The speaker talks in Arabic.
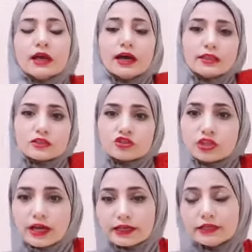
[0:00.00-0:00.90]
هذا الشيء
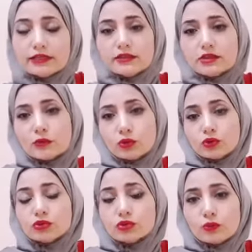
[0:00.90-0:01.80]
حينكتب
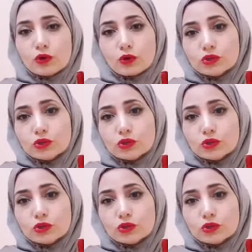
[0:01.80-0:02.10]
وينطبع